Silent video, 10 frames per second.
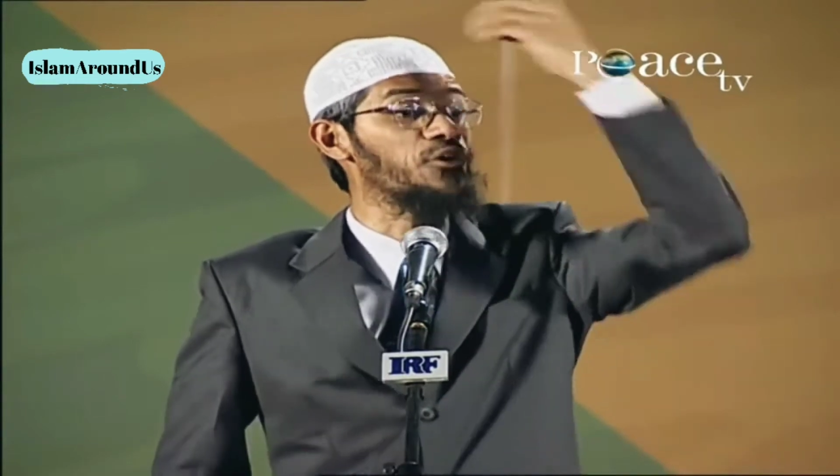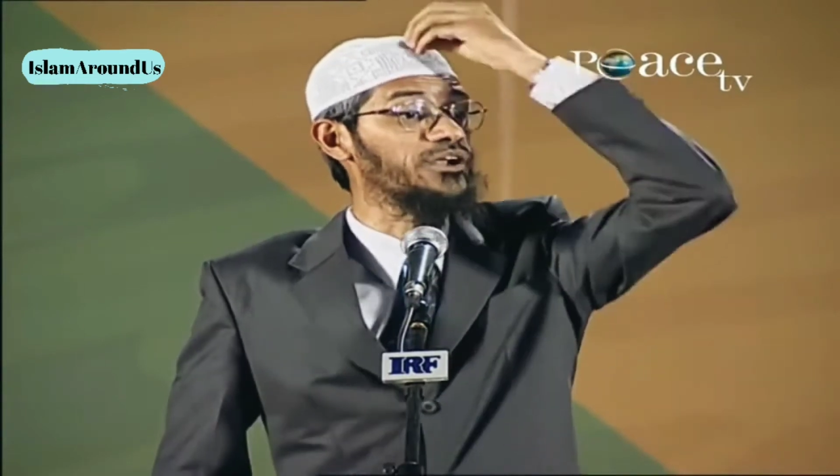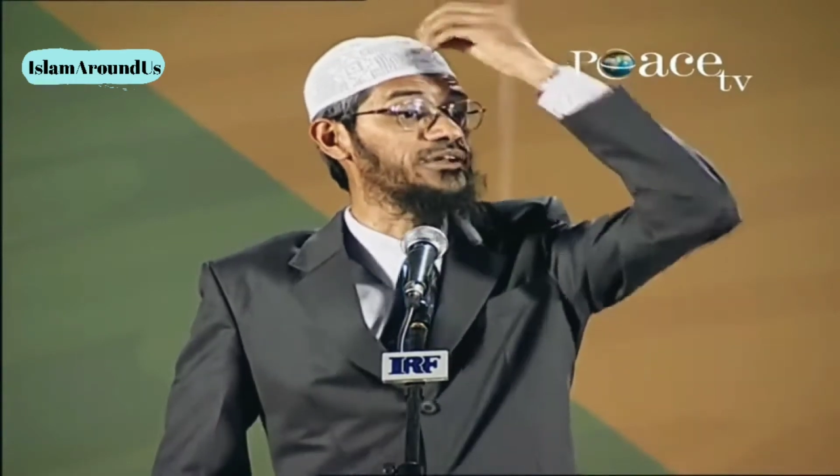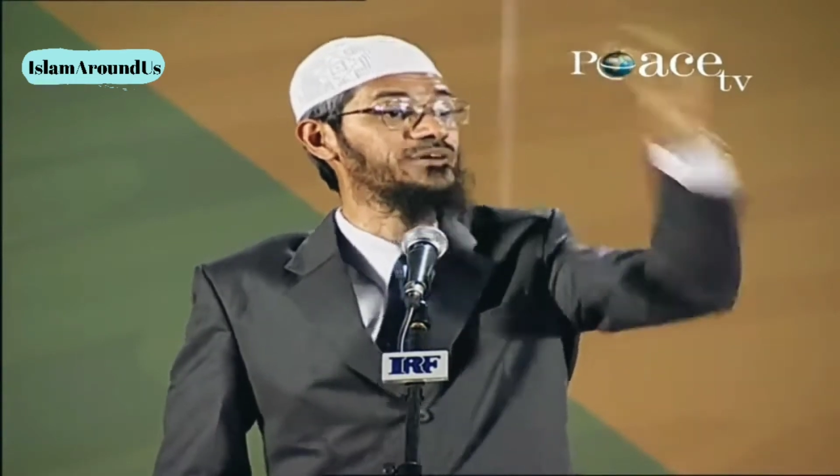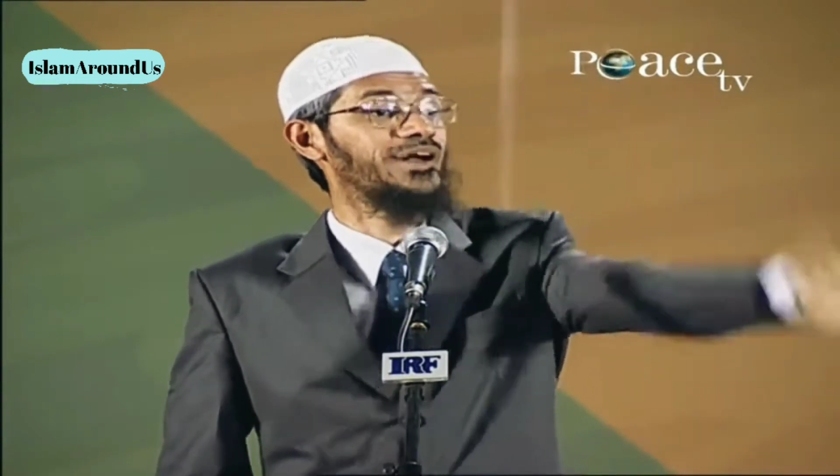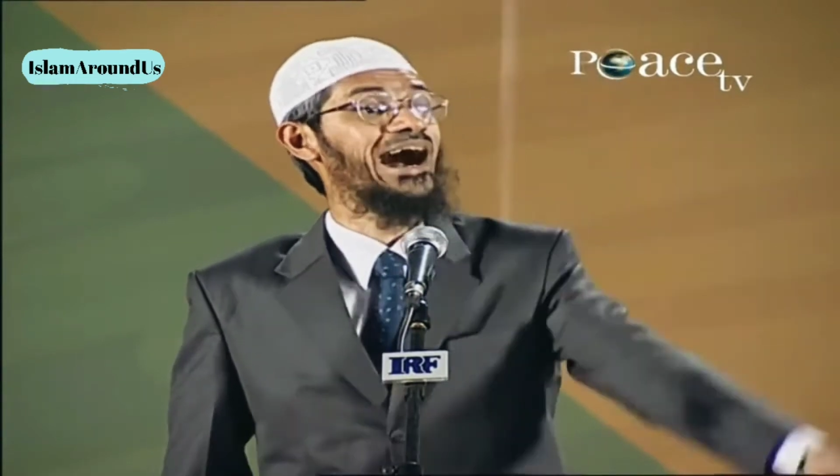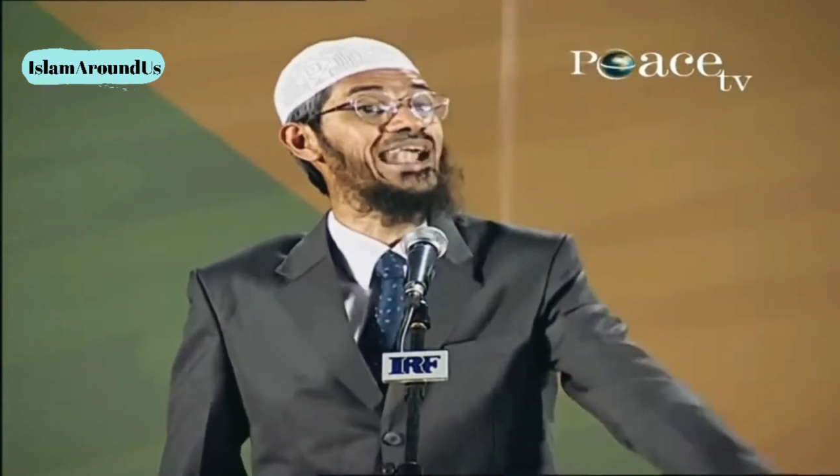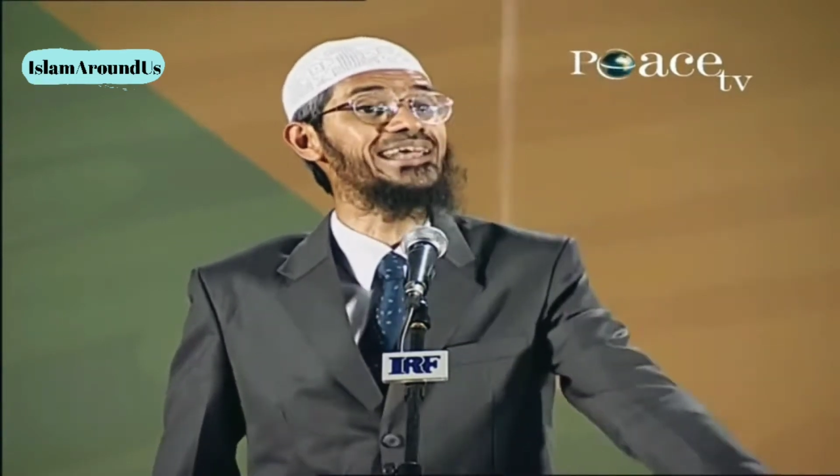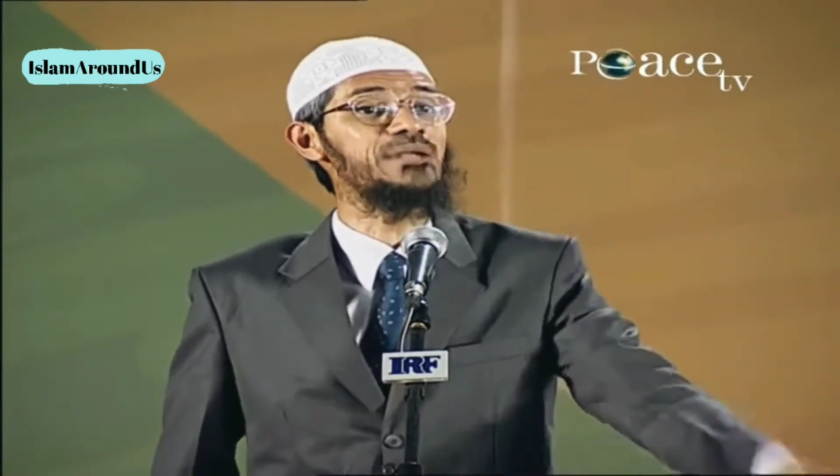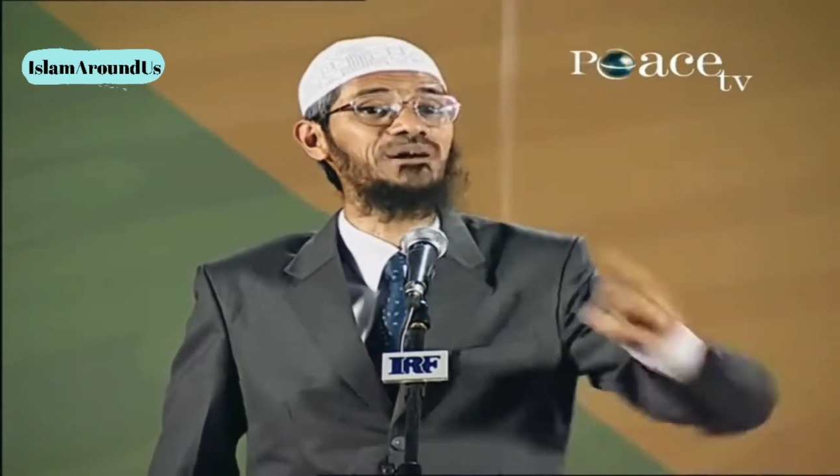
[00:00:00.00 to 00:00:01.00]
চারটাতেই
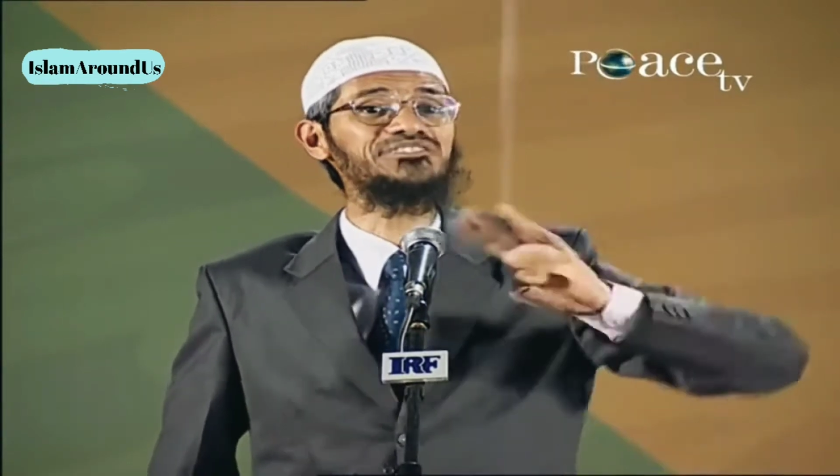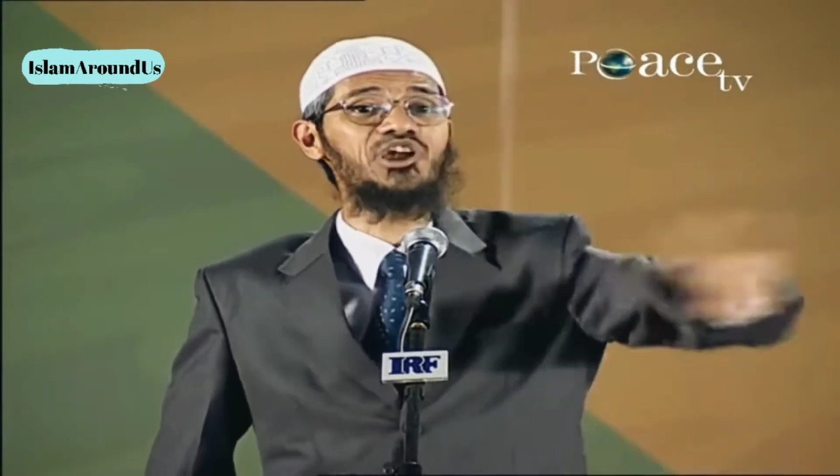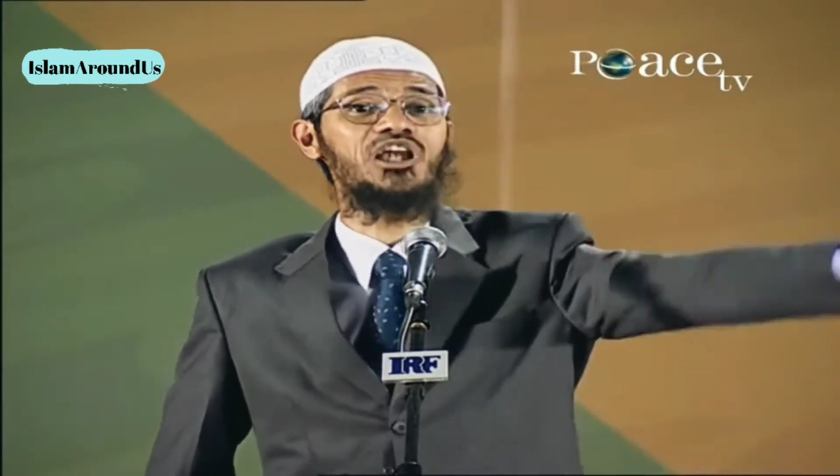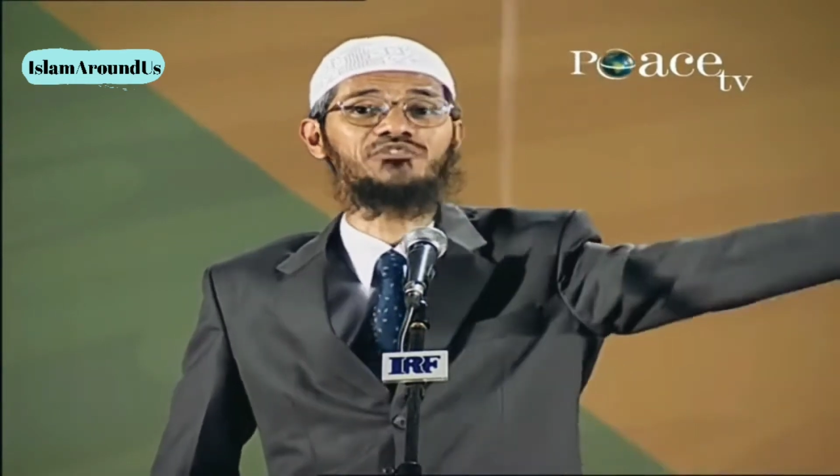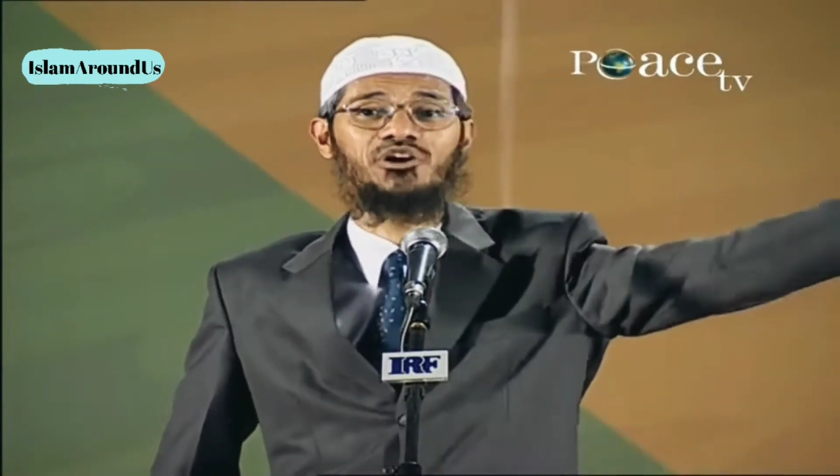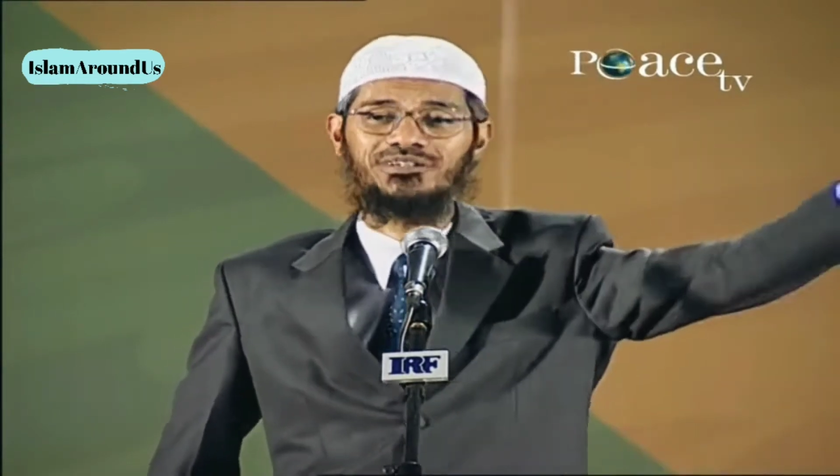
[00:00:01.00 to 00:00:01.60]
হান্ড্রেড পার্সেন্ট